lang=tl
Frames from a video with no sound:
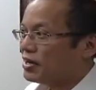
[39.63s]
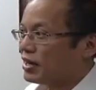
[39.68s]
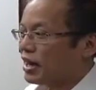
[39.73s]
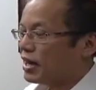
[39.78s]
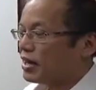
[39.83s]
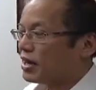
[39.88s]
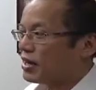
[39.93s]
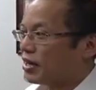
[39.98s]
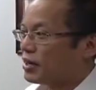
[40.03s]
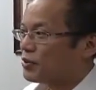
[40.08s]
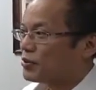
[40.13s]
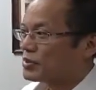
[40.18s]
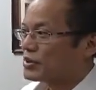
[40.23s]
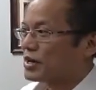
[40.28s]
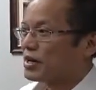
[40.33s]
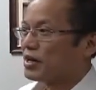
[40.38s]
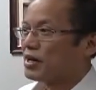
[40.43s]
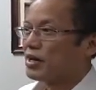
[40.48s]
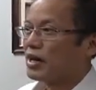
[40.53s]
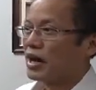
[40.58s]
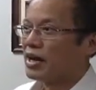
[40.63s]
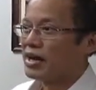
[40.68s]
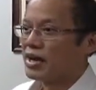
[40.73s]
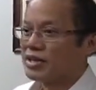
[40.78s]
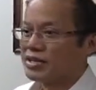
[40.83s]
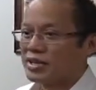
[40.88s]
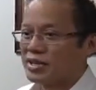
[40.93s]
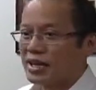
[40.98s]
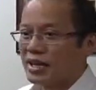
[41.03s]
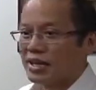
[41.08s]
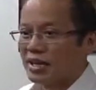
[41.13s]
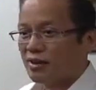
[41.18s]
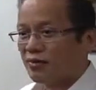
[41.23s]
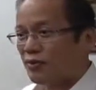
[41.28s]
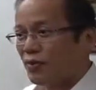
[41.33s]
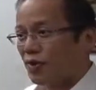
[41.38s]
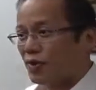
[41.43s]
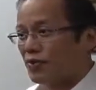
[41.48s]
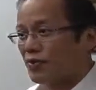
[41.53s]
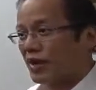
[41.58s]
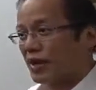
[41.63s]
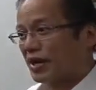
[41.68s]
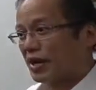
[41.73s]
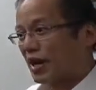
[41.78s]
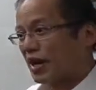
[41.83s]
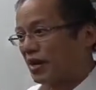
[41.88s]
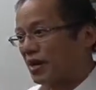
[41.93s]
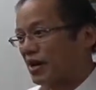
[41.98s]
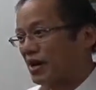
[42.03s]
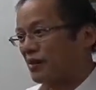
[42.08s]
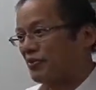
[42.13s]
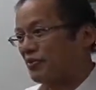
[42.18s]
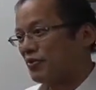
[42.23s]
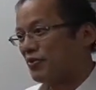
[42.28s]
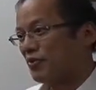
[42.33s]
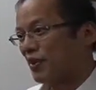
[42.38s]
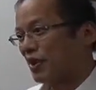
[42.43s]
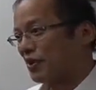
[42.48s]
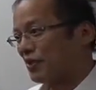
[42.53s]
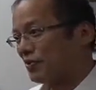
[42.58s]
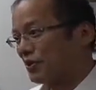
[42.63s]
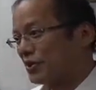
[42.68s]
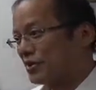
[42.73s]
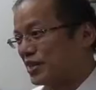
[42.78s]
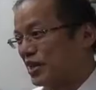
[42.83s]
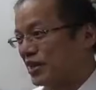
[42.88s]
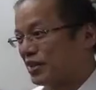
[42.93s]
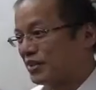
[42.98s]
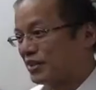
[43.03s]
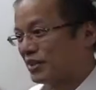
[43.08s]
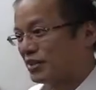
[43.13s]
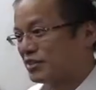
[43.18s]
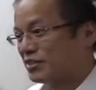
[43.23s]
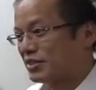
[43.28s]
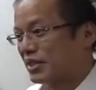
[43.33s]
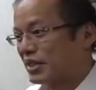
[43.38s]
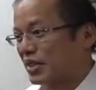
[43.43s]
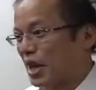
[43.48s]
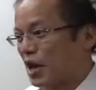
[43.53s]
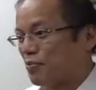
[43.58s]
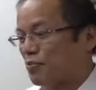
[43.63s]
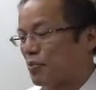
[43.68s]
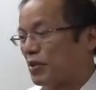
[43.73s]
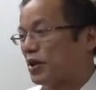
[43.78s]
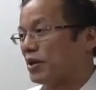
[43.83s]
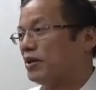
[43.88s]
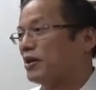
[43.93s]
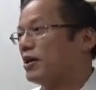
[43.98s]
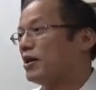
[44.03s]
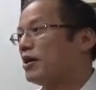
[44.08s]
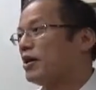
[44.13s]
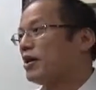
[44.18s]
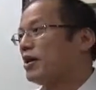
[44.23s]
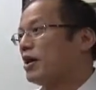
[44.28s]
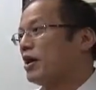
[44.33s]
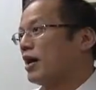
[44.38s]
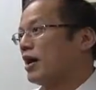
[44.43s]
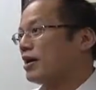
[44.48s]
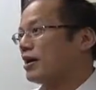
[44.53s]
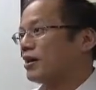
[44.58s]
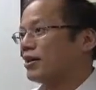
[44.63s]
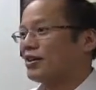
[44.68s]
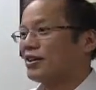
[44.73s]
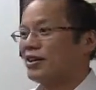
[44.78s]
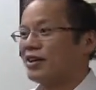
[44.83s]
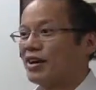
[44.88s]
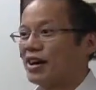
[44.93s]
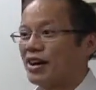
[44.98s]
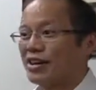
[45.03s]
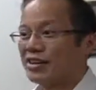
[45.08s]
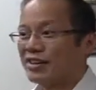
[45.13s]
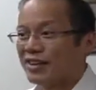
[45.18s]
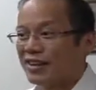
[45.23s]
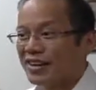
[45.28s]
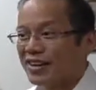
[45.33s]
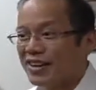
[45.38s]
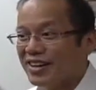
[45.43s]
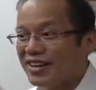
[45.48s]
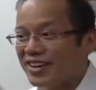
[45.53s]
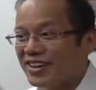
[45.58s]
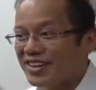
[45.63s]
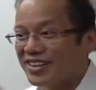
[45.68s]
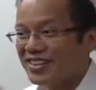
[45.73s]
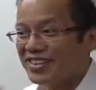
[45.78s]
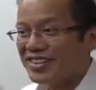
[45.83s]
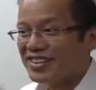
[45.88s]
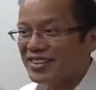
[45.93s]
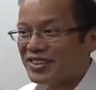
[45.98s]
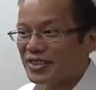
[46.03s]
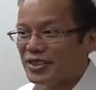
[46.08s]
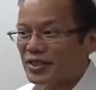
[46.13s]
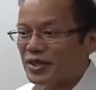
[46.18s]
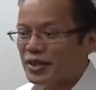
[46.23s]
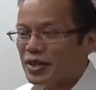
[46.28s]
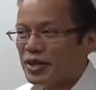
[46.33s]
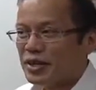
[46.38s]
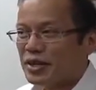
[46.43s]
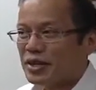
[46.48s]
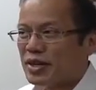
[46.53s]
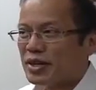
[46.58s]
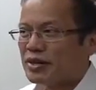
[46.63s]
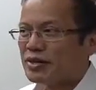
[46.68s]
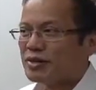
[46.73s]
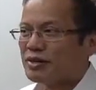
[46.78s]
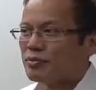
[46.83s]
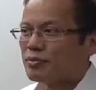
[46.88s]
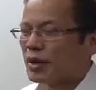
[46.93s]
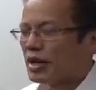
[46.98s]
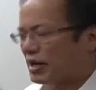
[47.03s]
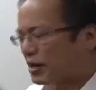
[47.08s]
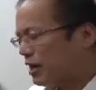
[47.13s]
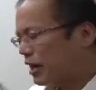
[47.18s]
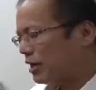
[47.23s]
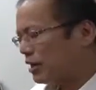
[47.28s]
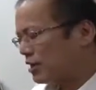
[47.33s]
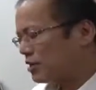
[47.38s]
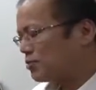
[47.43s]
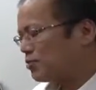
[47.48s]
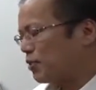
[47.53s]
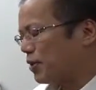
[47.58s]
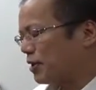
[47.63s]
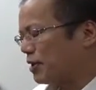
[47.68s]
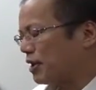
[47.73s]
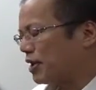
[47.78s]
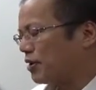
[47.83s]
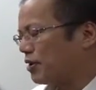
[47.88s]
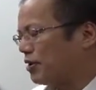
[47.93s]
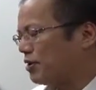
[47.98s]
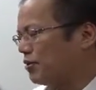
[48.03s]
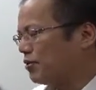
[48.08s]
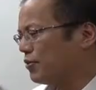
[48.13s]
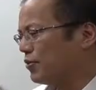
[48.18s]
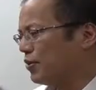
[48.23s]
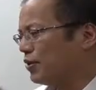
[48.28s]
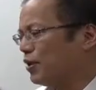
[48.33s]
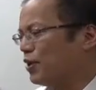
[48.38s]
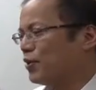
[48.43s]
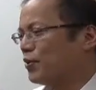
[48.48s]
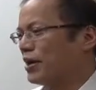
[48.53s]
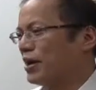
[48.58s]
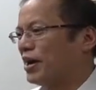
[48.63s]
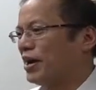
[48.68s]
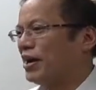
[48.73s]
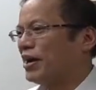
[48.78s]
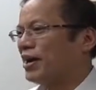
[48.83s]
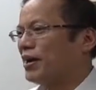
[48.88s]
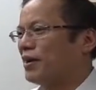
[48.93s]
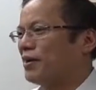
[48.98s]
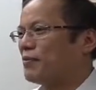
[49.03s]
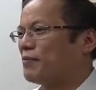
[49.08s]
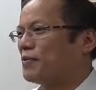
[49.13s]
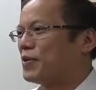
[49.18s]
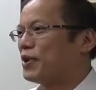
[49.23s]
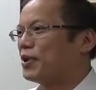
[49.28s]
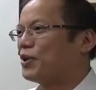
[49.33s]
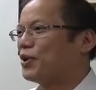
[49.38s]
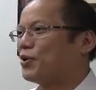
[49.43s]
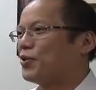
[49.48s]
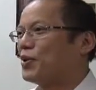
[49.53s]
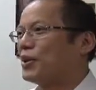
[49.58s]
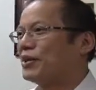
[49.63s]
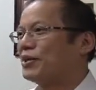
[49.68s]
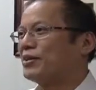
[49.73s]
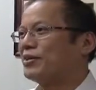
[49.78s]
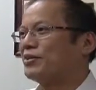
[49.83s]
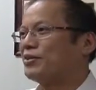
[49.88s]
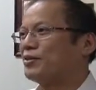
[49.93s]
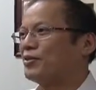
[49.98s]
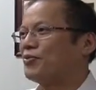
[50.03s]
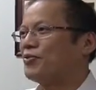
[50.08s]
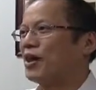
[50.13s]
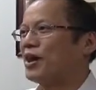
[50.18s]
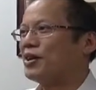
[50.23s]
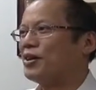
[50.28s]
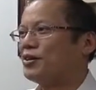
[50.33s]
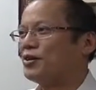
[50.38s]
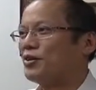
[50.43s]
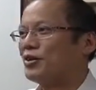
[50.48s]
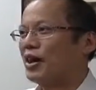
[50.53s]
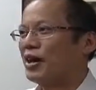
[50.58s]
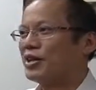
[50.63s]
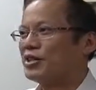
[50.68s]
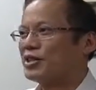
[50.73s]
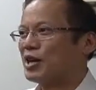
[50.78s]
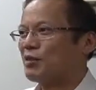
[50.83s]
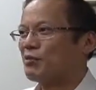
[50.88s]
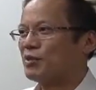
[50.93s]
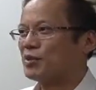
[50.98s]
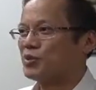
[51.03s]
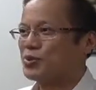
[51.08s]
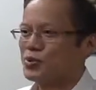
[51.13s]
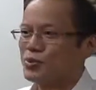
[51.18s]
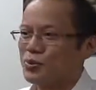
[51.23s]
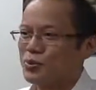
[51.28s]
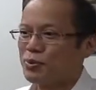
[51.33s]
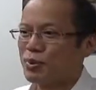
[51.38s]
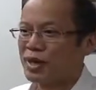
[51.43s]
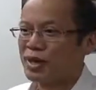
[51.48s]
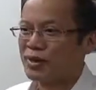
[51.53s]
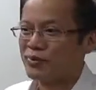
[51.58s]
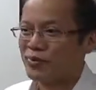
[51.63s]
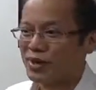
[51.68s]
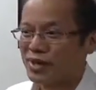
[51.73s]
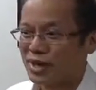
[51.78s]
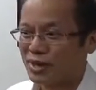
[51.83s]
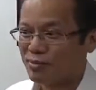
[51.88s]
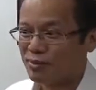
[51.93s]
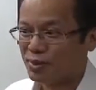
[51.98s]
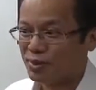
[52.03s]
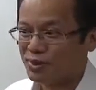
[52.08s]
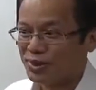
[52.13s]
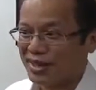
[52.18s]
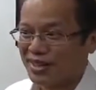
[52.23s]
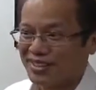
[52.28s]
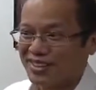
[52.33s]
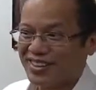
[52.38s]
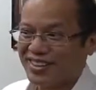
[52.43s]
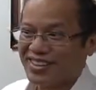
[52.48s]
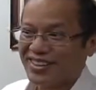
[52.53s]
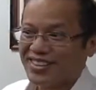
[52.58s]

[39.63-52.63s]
I think there was a, an incident involving an aircraft of one of these countries that happened in a third country. You, but at, at this point, nga, know, you, don't wanna, you don't want to follow examples which you believe are not prudent.